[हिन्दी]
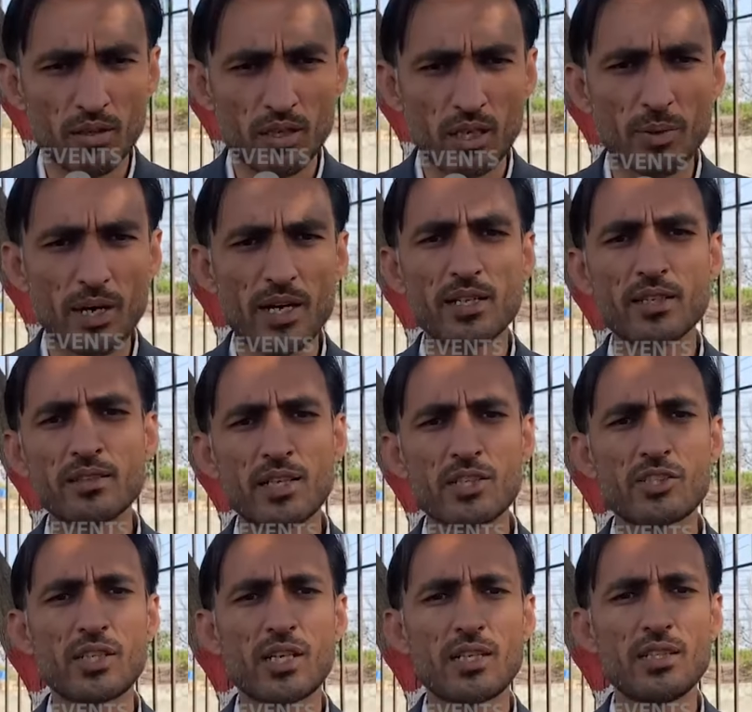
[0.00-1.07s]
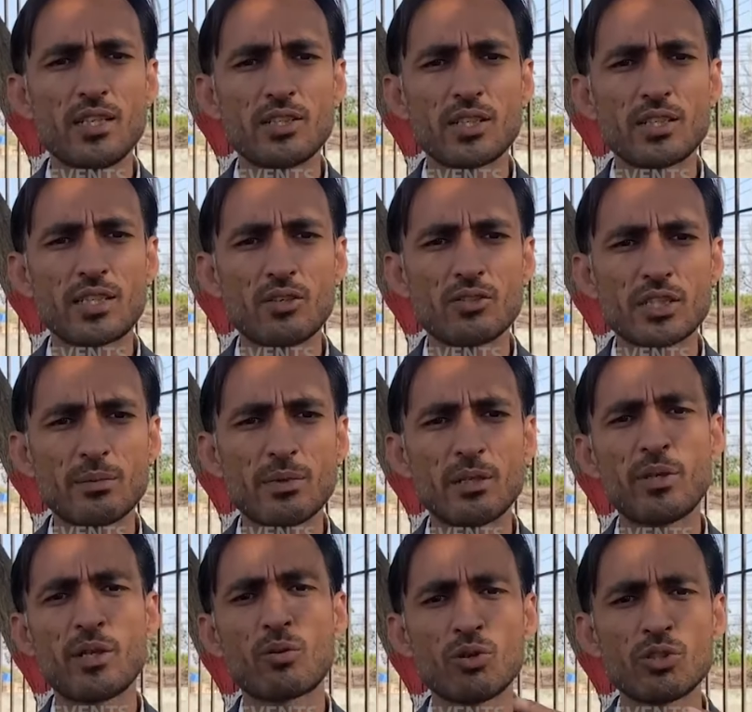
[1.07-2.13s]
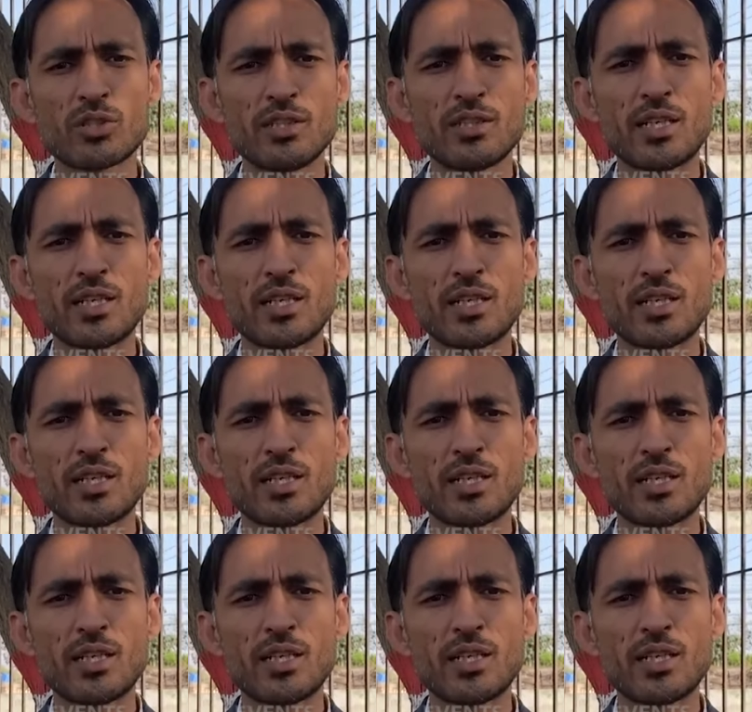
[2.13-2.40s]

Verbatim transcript: अखबार के अंदर इश्तेहार दिया जाता है उसके बाद फिर कोच की